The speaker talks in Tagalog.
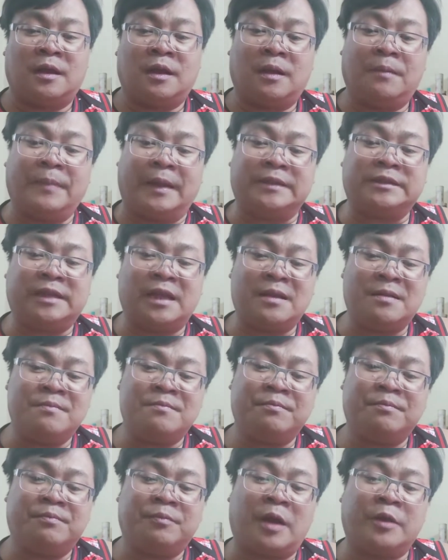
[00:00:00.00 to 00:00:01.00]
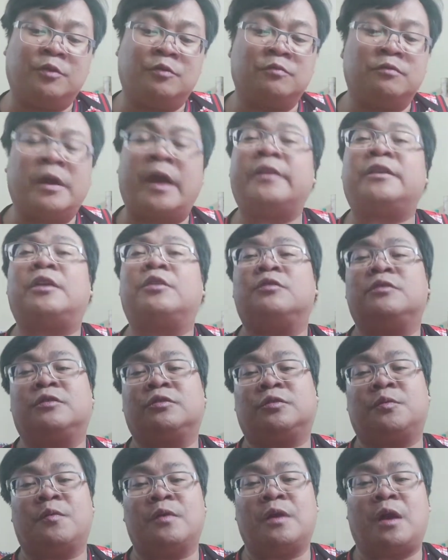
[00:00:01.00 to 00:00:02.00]
Basta, kanong guide, anong
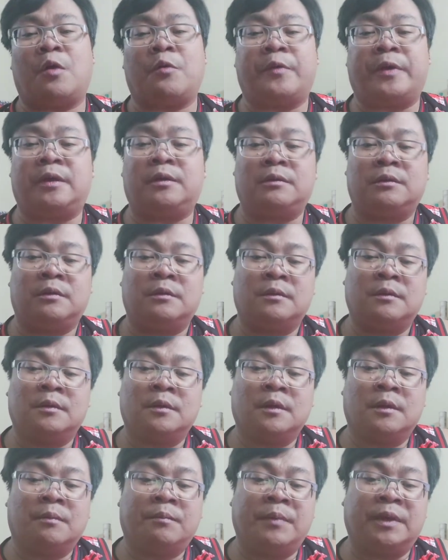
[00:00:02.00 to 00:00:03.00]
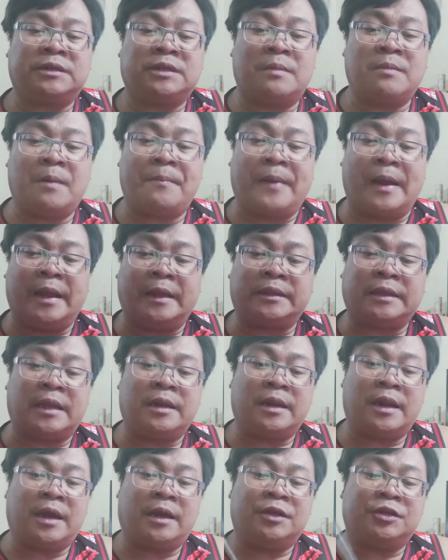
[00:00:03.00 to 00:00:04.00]
gusto kong gawin? Basta
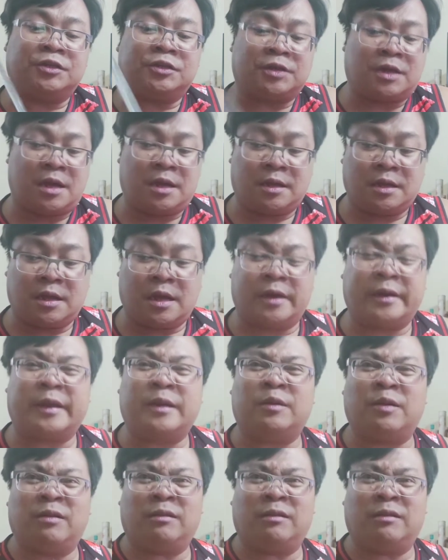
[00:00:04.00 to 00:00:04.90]
mabalatan lang siya. Aray ko.